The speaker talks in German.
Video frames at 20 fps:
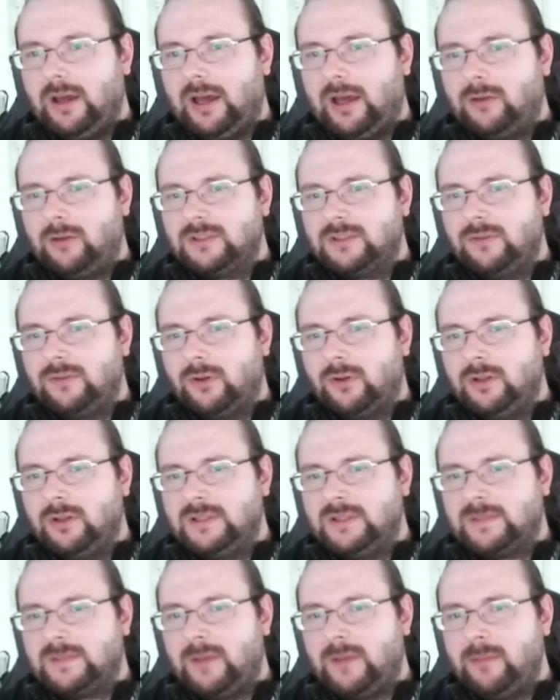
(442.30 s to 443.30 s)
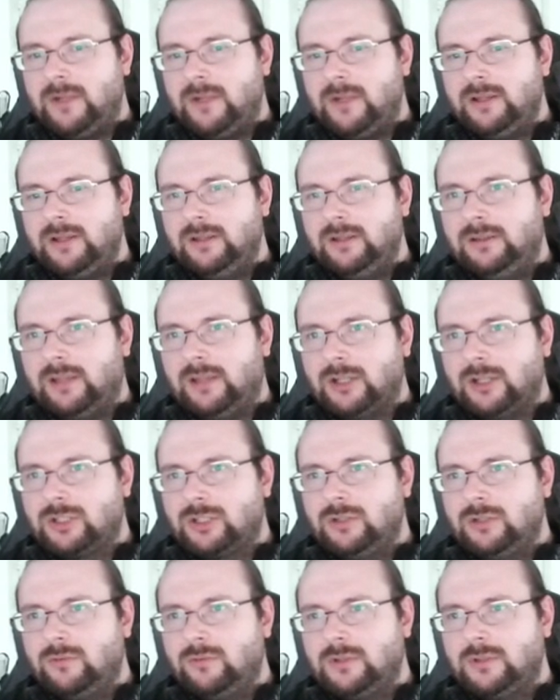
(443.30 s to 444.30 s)
Raus. Wir können zweimal den
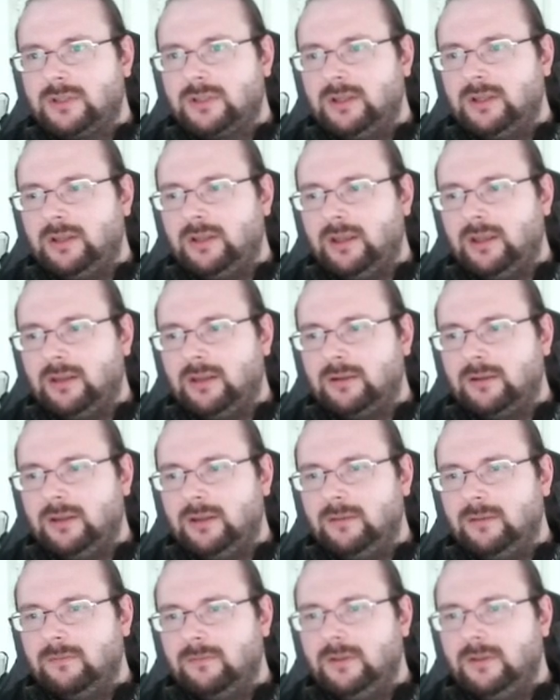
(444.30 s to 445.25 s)
Dungeon durchgehen. Nee, nee.